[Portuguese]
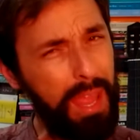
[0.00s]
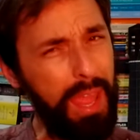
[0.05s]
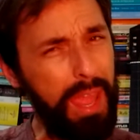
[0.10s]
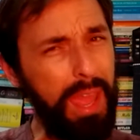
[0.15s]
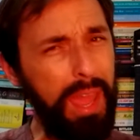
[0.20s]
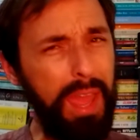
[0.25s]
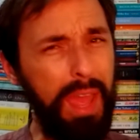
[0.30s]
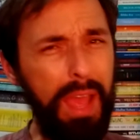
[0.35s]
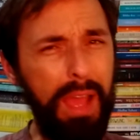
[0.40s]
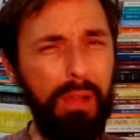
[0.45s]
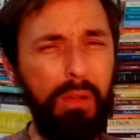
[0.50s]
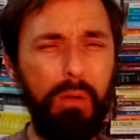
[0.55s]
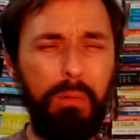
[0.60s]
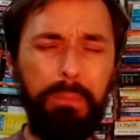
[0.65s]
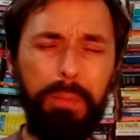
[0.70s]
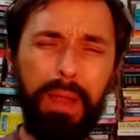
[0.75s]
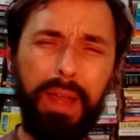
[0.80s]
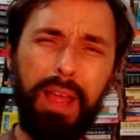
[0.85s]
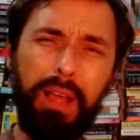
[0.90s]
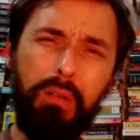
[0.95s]
É,
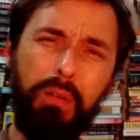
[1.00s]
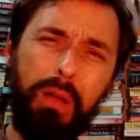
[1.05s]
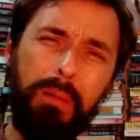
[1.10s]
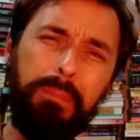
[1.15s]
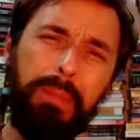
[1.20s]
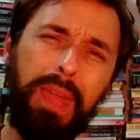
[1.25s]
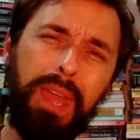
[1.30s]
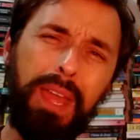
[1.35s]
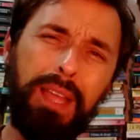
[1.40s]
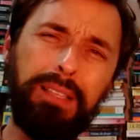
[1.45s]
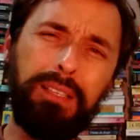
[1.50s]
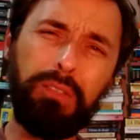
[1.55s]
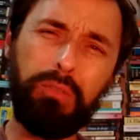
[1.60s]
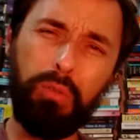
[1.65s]
comparar com a média